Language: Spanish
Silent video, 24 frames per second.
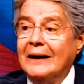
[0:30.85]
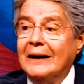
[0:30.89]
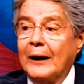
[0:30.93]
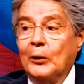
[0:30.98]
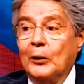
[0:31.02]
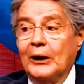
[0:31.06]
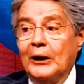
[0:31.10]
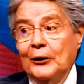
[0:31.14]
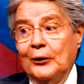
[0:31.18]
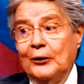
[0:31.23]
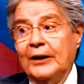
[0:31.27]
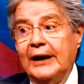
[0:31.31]

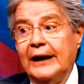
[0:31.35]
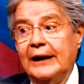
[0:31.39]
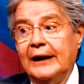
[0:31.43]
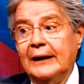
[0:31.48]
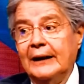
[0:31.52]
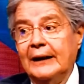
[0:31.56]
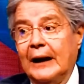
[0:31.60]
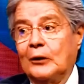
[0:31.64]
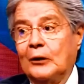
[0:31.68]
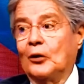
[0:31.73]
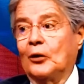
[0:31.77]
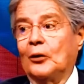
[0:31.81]
Recuerde usted
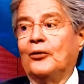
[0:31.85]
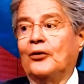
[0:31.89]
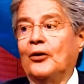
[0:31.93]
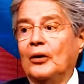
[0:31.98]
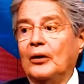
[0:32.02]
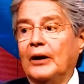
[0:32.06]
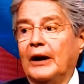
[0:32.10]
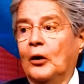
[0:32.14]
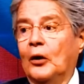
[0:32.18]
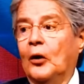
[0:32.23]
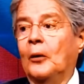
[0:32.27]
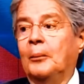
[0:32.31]
la
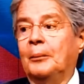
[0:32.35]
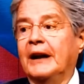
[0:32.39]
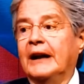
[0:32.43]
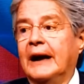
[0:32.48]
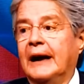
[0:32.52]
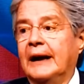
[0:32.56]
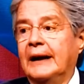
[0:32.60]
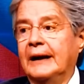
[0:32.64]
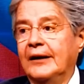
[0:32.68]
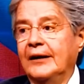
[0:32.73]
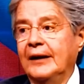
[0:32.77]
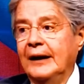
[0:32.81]
corrupción en los
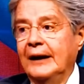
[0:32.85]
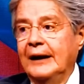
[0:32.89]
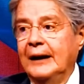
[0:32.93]
hospitales,